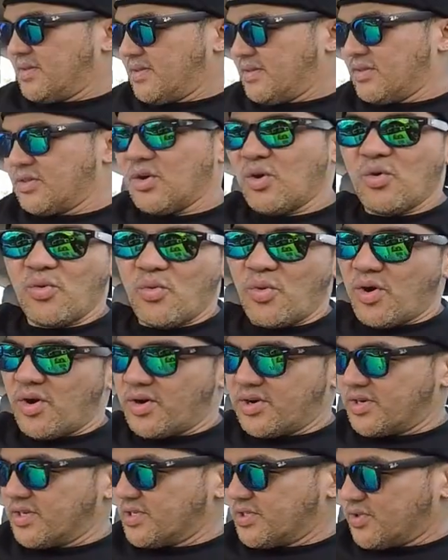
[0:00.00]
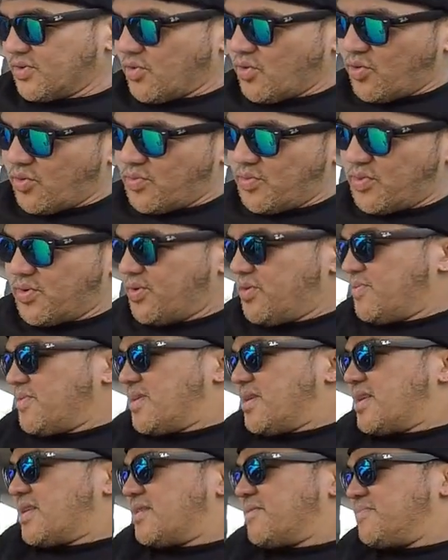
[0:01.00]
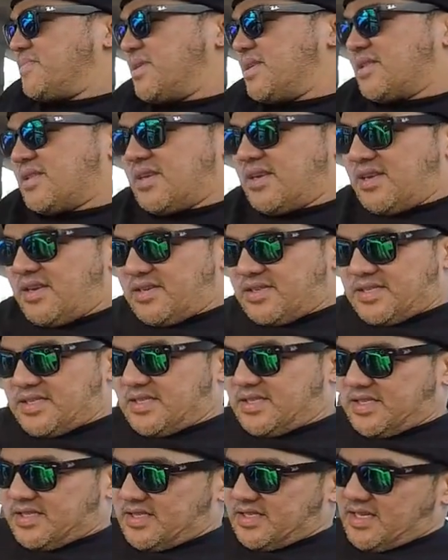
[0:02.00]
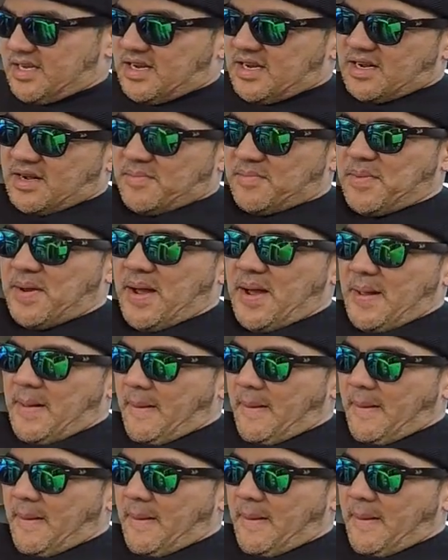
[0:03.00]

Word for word: the war is over mga kabitels saka pa